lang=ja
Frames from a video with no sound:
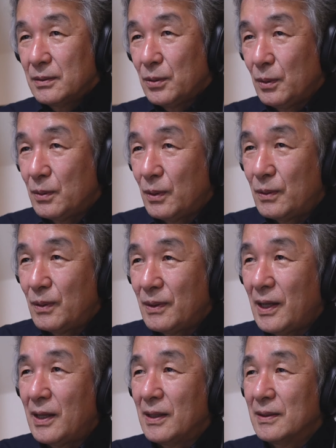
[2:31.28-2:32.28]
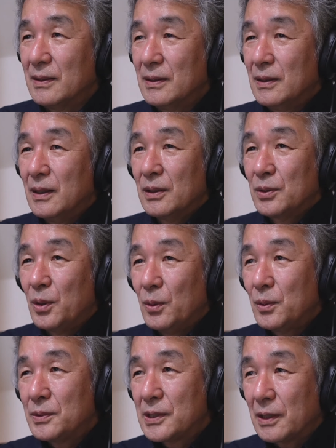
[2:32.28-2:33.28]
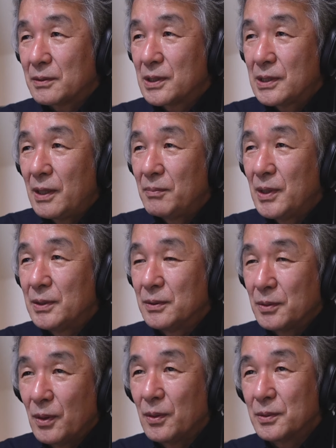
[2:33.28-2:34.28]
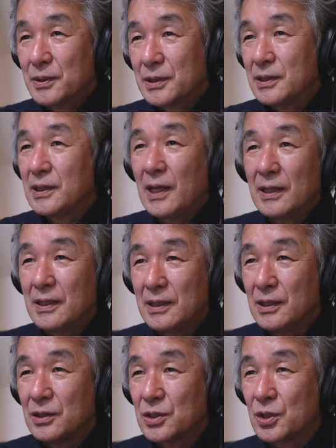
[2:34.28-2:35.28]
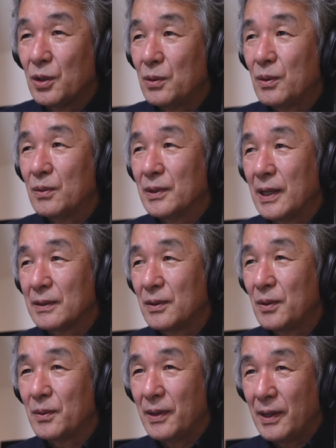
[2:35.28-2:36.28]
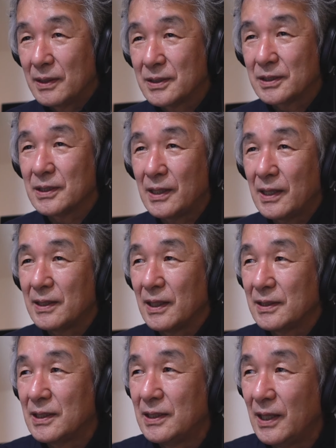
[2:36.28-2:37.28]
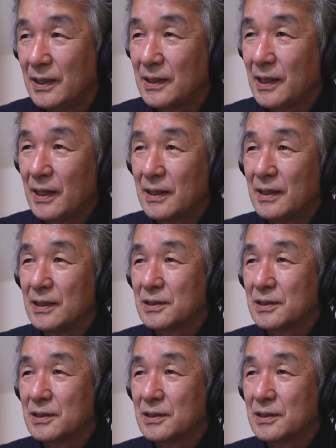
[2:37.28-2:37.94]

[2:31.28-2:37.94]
ところが、到着してみるとすでに長蛇の列ができていたんで